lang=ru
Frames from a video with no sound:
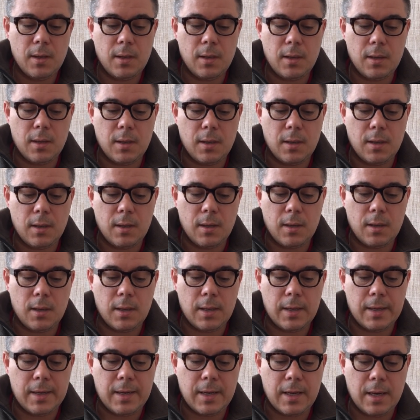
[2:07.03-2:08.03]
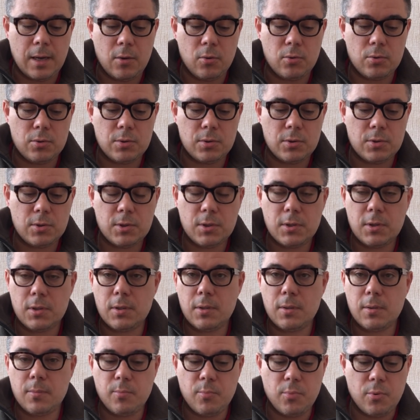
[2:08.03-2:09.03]
Э,
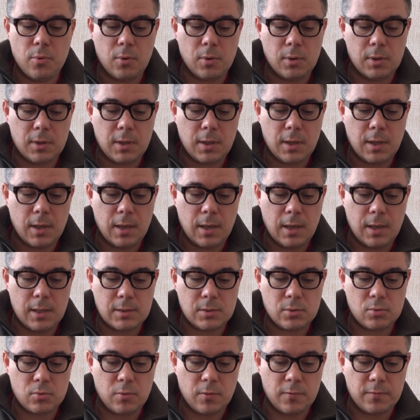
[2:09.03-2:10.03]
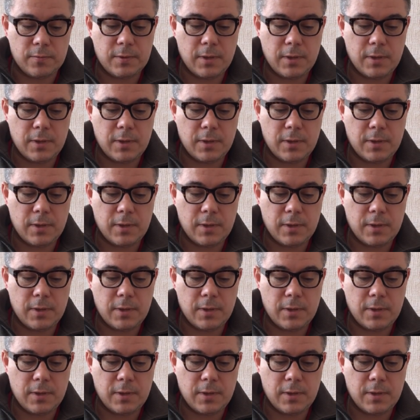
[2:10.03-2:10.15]
аккаунте полка Азов.